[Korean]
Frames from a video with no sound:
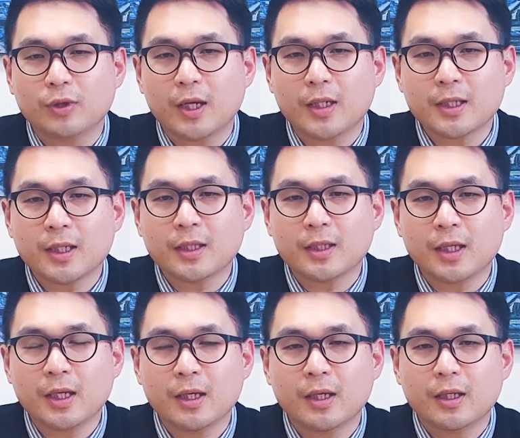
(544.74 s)
우리
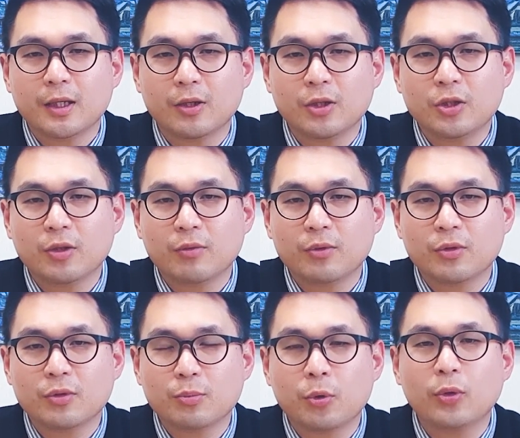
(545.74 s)
학생들이 어,
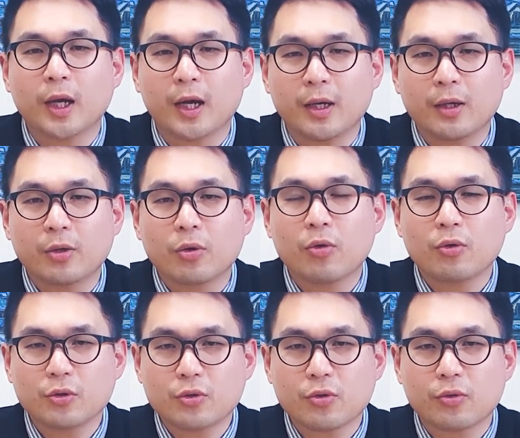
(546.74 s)
인터뷰를 보다
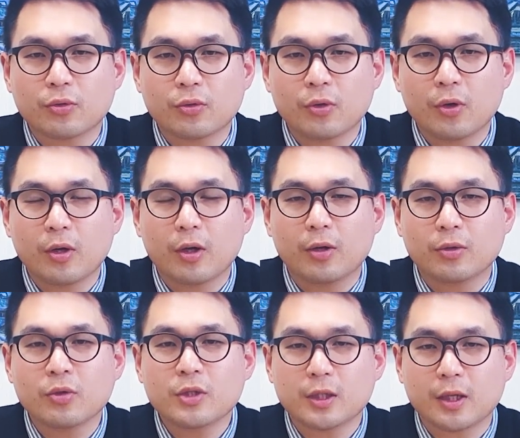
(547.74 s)
효율적으로 어,
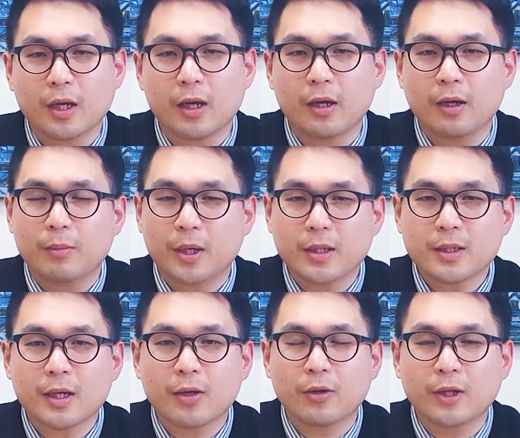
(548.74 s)
손쉽게
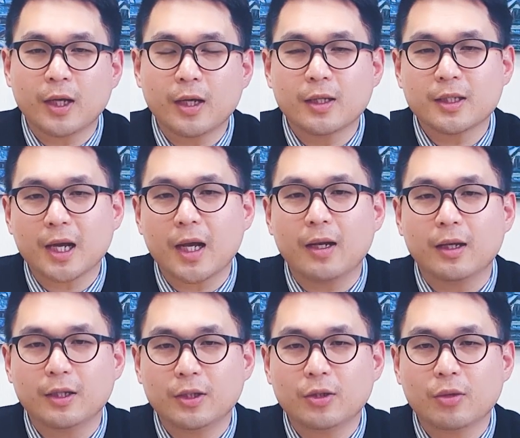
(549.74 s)
패스하거나 잘
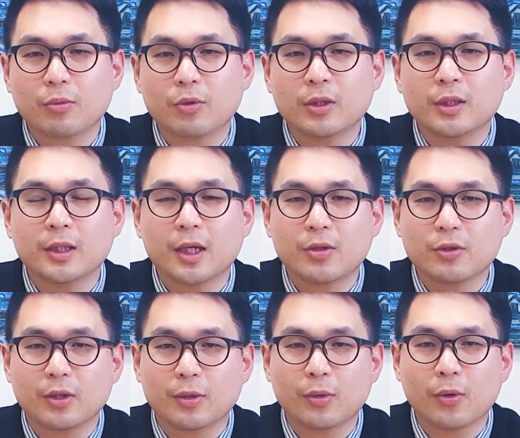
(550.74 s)
인터뷰를 응할 수
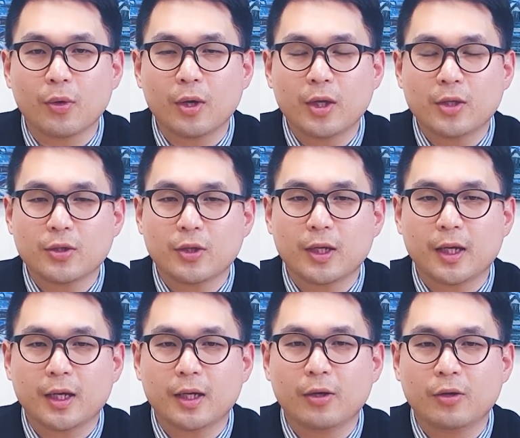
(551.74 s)
있도록
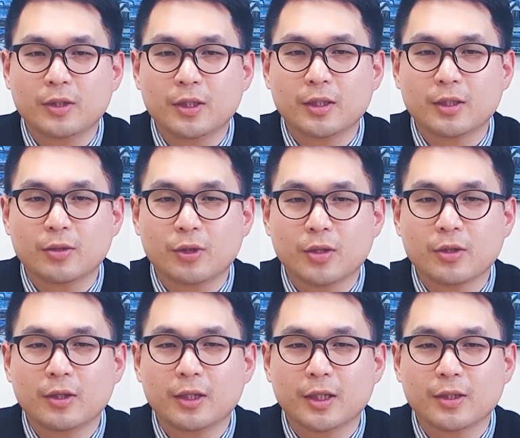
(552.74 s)
저희가 언제든지
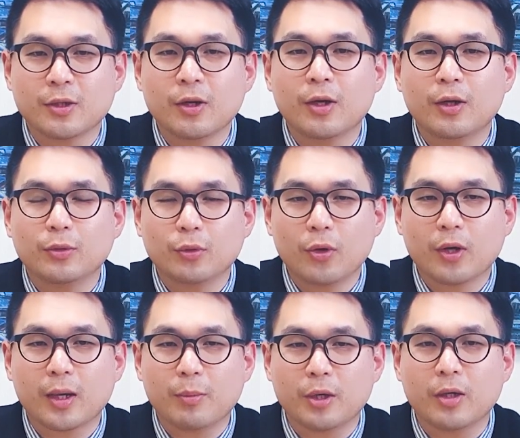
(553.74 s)
최선을 다해서
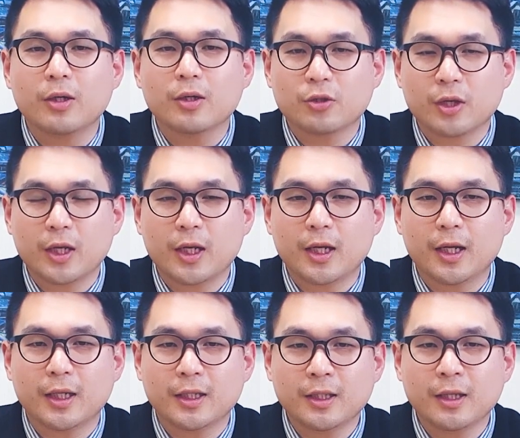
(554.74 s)
노력하며 트레이닝을
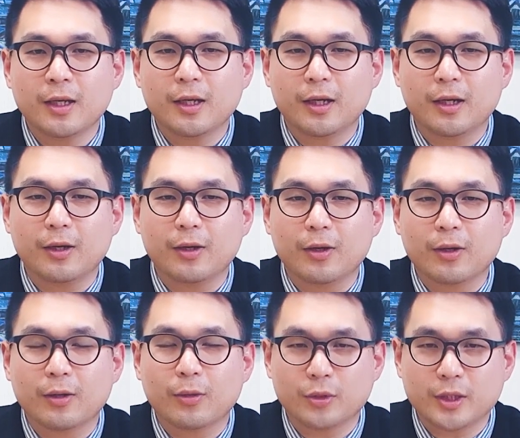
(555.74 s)
하는
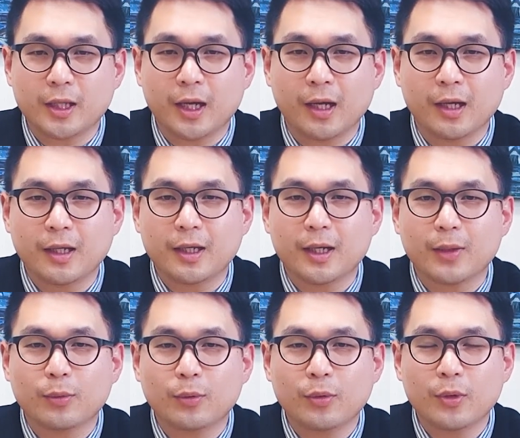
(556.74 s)

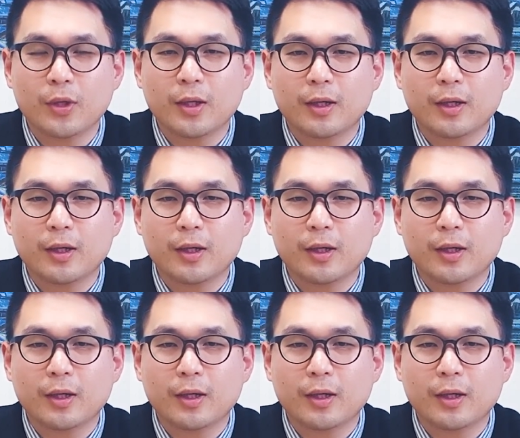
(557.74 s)
곳이다라고